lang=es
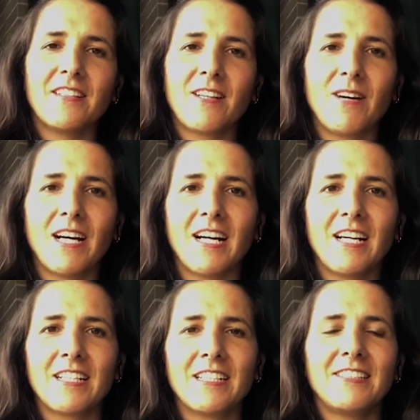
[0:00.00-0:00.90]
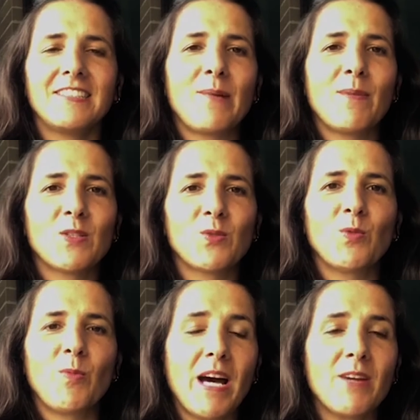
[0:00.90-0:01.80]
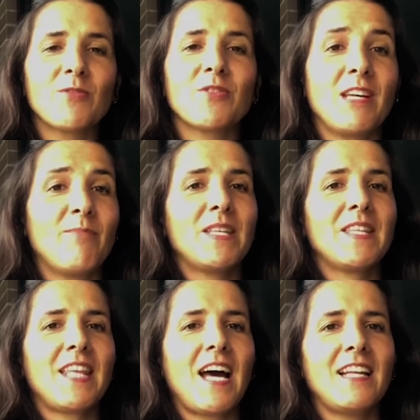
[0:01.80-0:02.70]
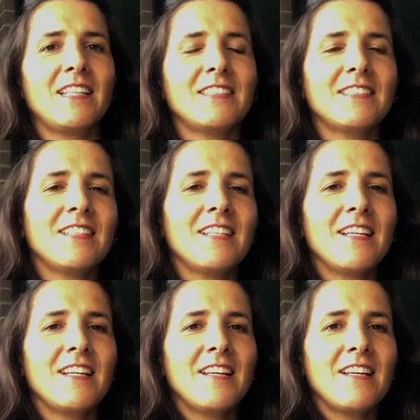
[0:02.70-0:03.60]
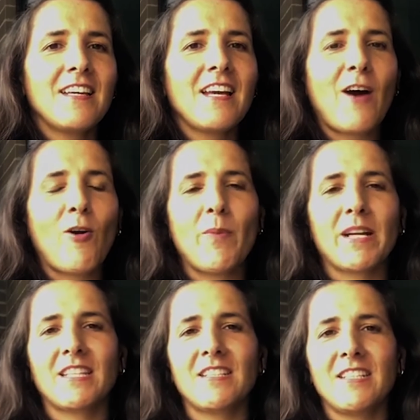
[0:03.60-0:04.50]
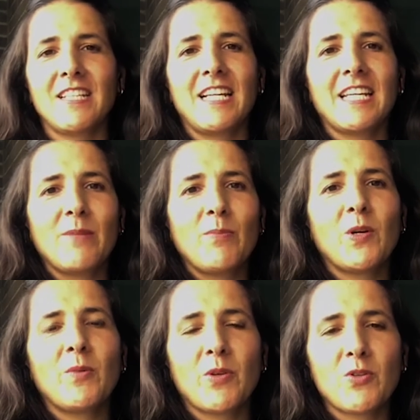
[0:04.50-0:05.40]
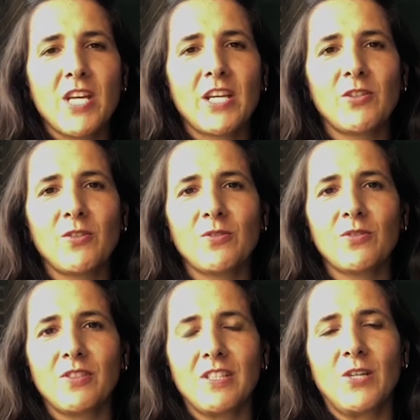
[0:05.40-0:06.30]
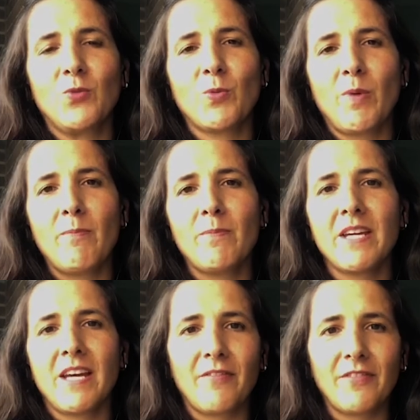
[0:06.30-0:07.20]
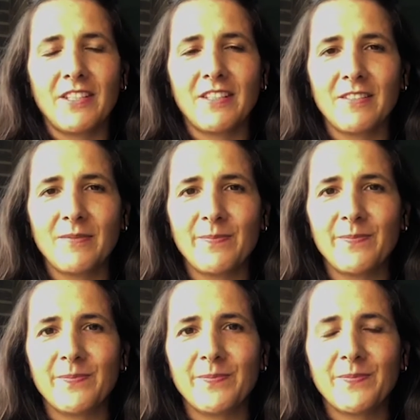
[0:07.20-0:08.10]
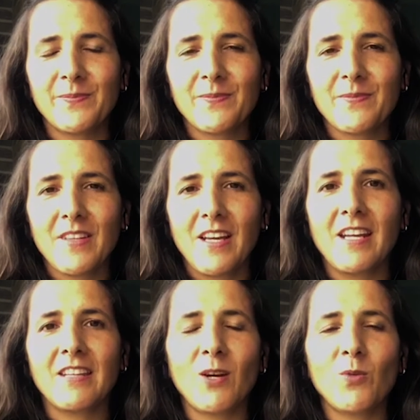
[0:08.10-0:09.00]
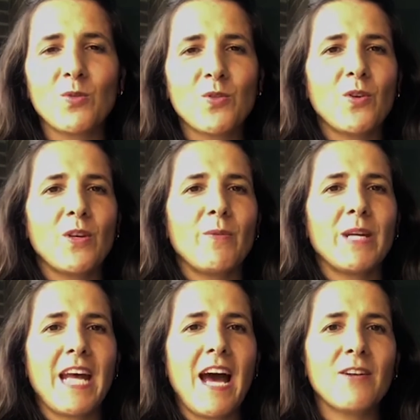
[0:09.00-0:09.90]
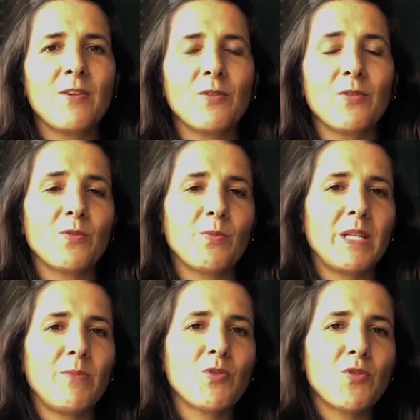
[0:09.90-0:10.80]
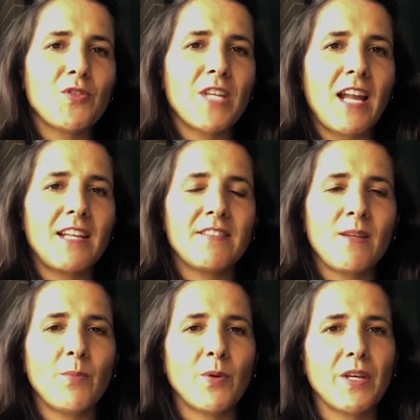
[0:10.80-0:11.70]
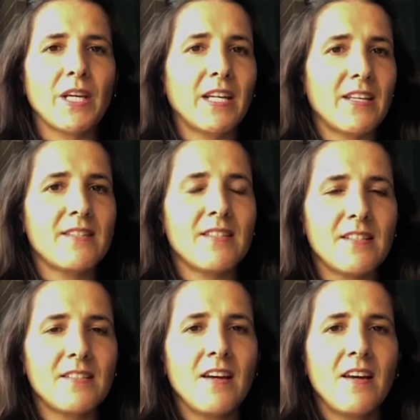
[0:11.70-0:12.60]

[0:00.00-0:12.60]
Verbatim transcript: a trabajar en temas urbanos y ambientales. Hago parte del equipo de proyectos de Urban EAFIT. En este curso de verano de urbanismo social en tiempos de crisis,